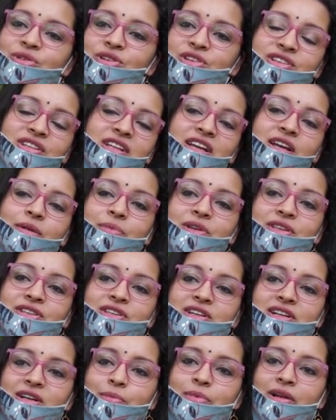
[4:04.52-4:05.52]
గురించి
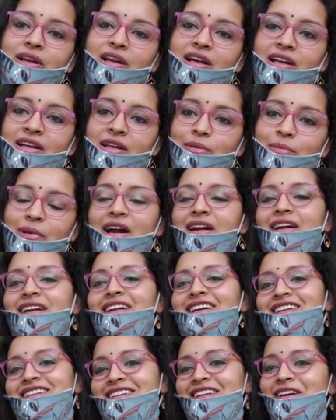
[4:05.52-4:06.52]
నేర్పించండి పిల్లల్ని
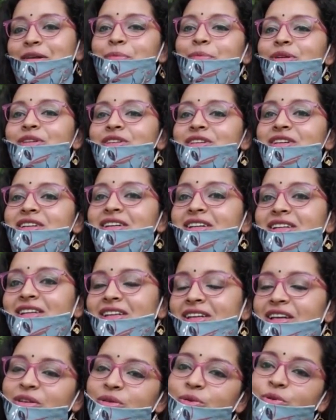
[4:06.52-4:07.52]
ప్లాంటేషన్ నేర్పించండి ఇది
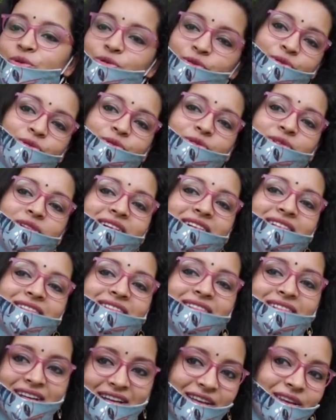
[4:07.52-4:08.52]
నేను కోరుకుంటున్నాను
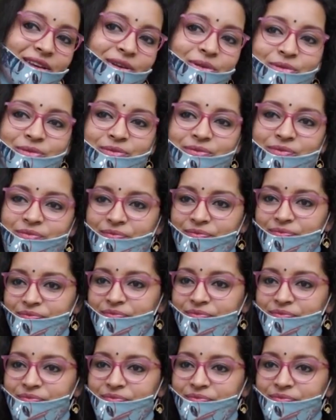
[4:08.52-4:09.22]
థ్యాంక్ యూ